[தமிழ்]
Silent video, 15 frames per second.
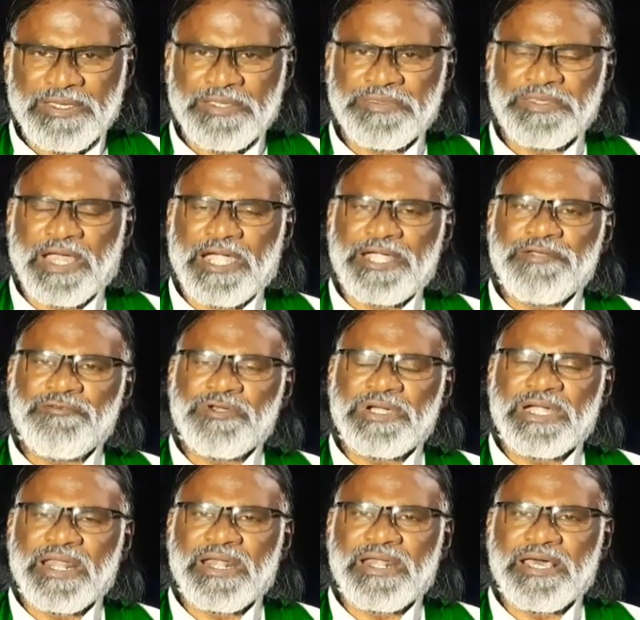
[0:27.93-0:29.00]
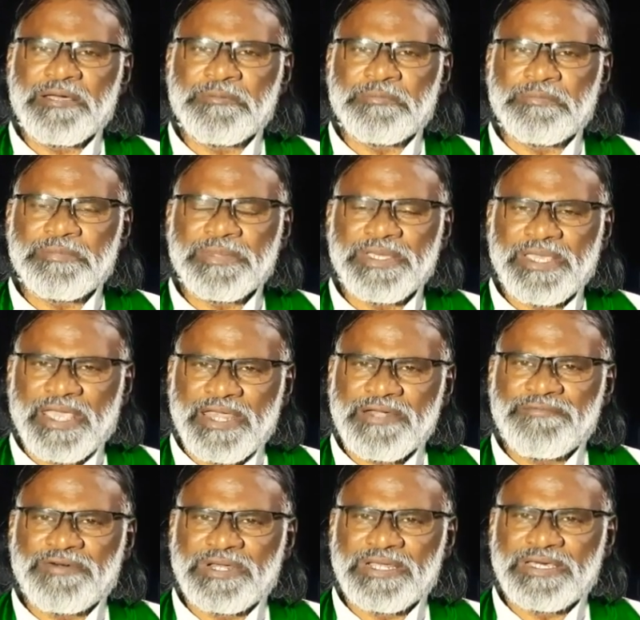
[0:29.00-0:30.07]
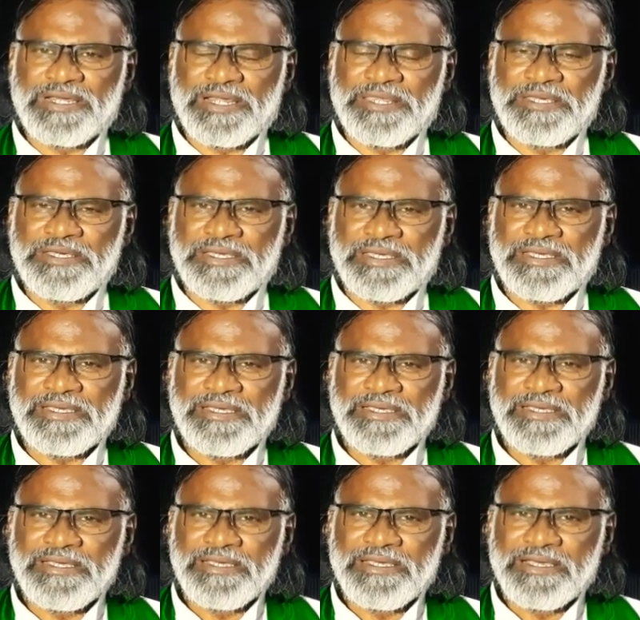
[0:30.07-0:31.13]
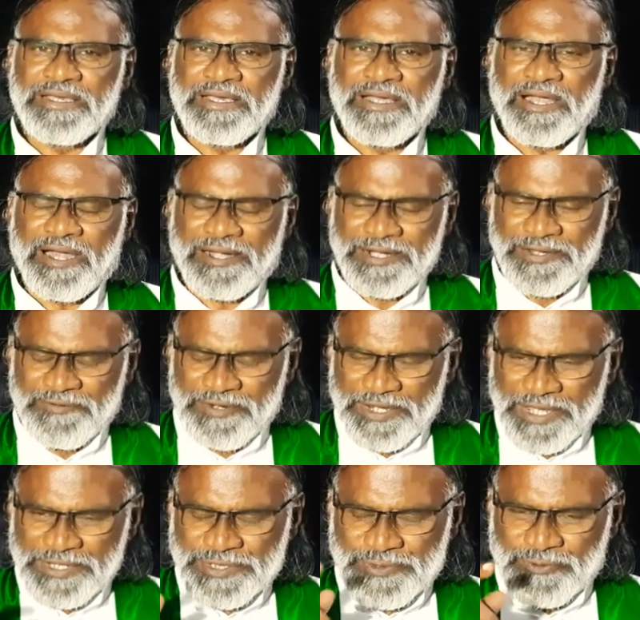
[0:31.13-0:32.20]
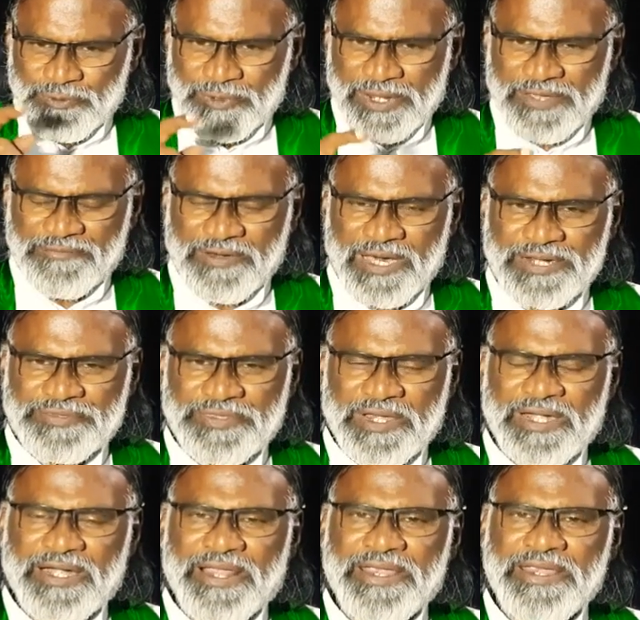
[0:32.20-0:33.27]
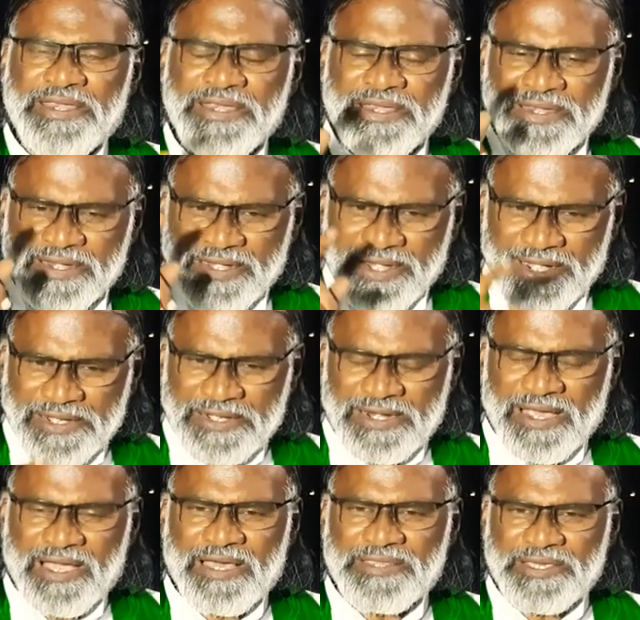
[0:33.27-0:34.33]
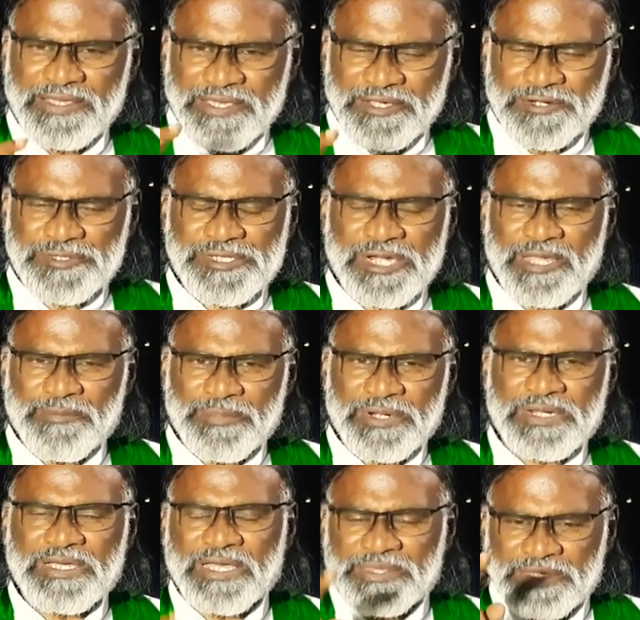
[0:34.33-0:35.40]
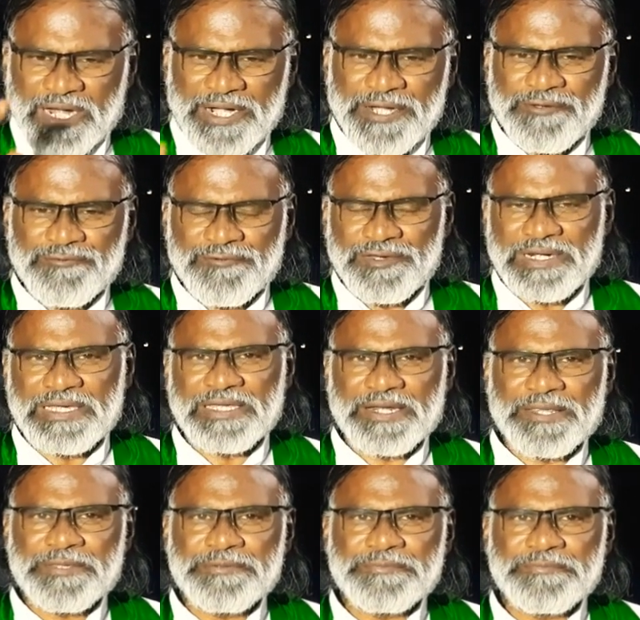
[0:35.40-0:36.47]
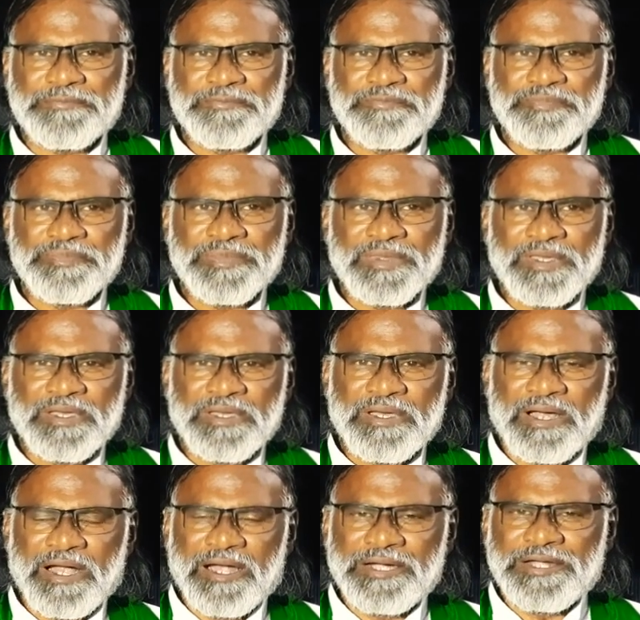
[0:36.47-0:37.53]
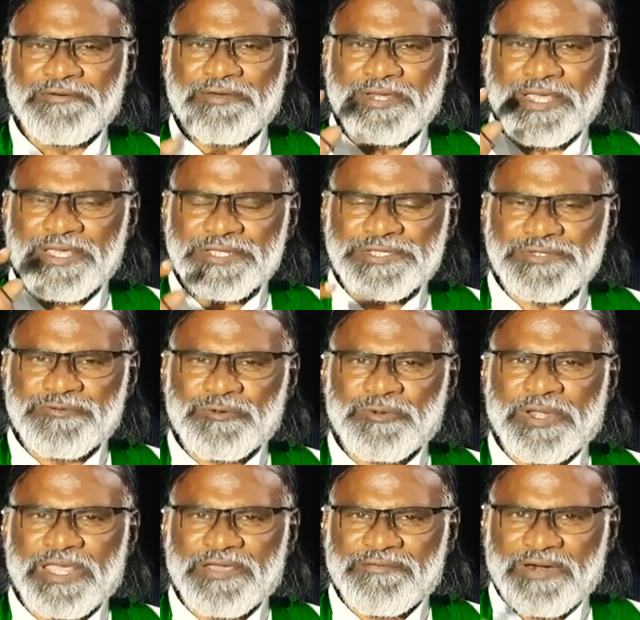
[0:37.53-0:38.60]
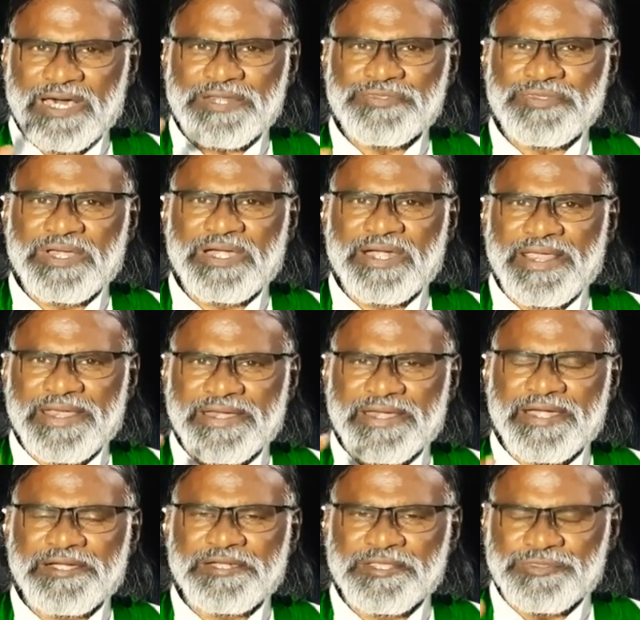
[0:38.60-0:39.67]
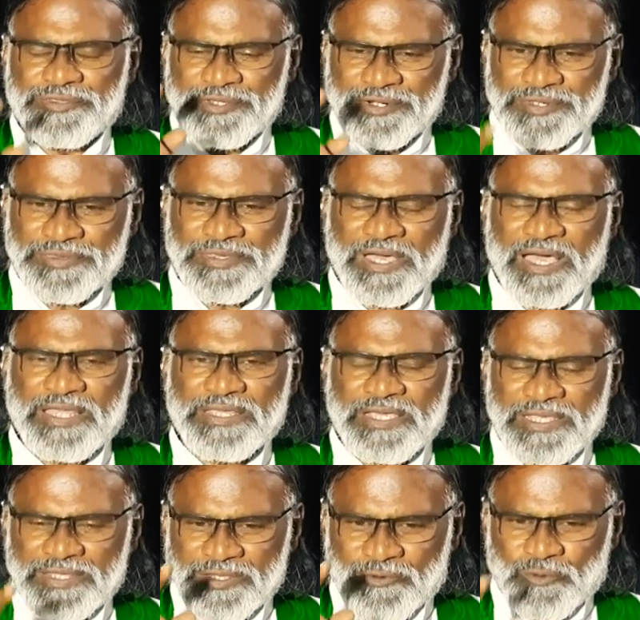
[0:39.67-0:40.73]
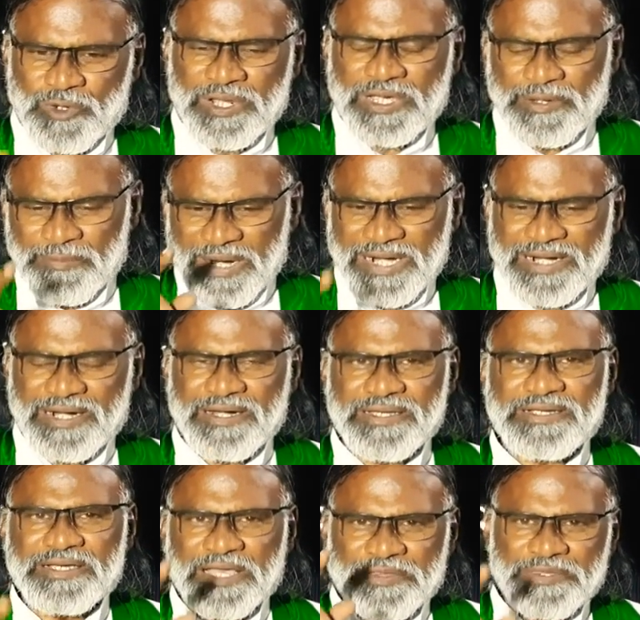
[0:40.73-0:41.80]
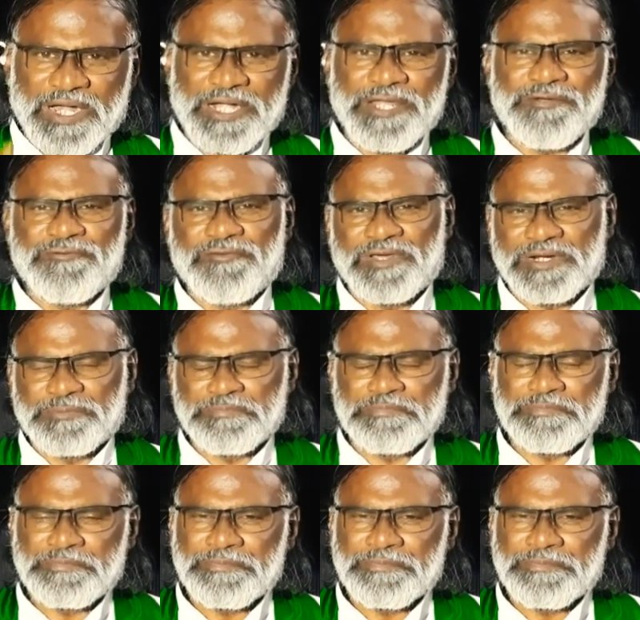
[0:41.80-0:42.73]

இந்த அழிவுகள் எல்லாம் ஏன் வருகிறது ஆண்டவர் இயேசுவினுடைய வார்த்தைகளை கேட்காத எருசலேமிற்கு அந்த அழிவு வருகிறது ஆண்டவர் இயேசுவினுடைய வார்த்தைகளை கேட்டு திருந்தாத இந்த உலக மக்களுக்கு அந்த அழிவு வரும்